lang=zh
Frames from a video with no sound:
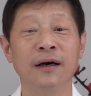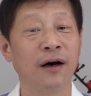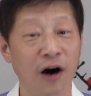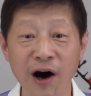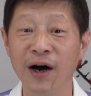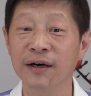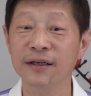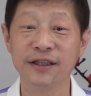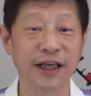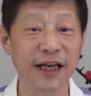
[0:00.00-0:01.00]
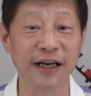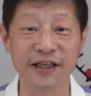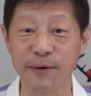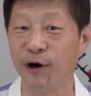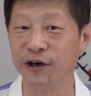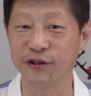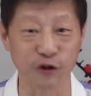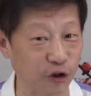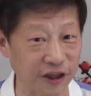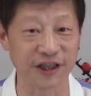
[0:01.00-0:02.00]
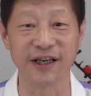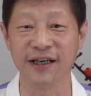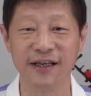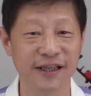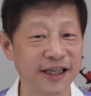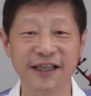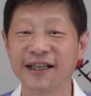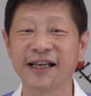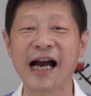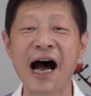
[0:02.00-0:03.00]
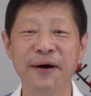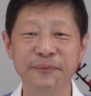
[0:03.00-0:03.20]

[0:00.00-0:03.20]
好，今天的节目就做到这里，谢谢大家。